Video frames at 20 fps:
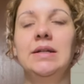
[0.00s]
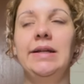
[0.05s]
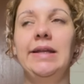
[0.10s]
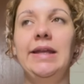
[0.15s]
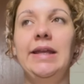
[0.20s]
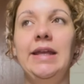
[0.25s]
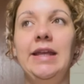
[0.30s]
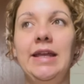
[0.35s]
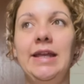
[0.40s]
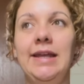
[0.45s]

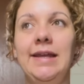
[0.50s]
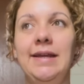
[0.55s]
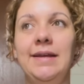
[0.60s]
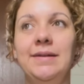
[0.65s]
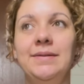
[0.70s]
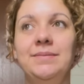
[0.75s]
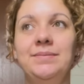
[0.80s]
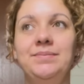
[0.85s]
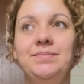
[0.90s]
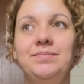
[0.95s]

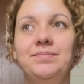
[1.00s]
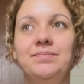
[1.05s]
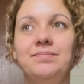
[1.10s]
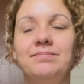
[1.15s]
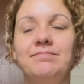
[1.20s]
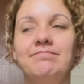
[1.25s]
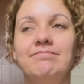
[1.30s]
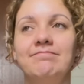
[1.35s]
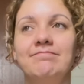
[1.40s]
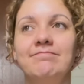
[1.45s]
E
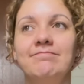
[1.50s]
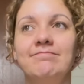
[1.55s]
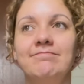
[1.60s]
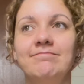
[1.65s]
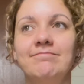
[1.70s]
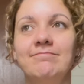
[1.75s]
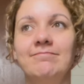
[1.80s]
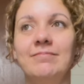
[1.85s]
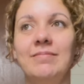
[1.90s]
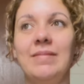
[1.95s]

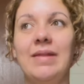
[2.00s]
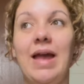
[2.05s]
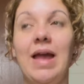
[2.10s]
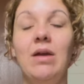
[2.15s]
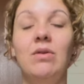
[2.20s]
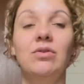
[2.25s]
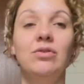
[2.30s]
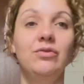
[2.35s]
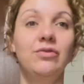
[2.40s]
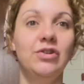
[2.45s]
aí
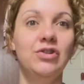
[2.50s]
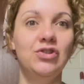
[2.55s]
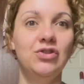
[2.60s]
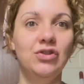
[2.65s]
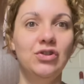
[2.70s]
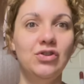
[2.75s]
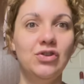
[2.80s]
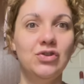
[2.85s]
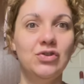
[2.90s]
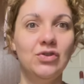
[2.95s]
quando foi de
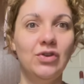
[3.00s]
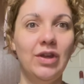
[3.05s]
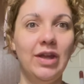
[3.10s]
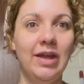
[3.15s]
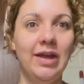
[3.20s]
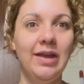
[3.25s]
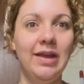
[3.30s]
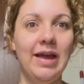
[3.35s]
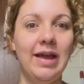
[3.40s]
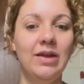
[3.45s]
noite eu
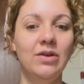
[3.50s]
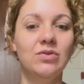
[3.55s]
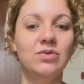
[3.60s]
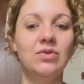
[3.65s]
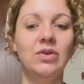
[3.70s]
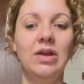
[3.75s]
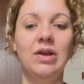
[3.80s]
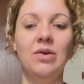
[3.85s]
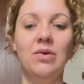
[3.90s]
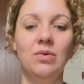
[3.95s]
sonhei. E aí eu
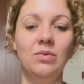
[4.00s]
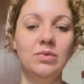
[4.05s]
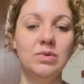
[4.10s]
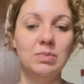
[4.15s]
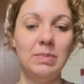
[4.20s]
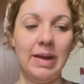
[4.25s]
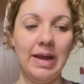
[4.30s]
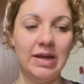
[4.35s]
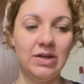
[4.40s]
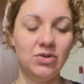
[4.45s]
sonhei com os
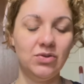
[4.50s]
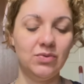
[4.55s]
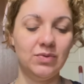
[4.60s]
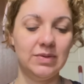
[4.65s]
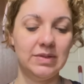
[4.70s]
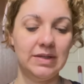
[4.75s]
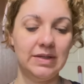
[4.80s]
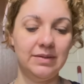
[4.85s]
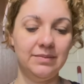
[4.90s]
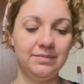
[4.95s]

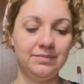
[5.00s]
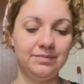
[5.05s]
médicos, né?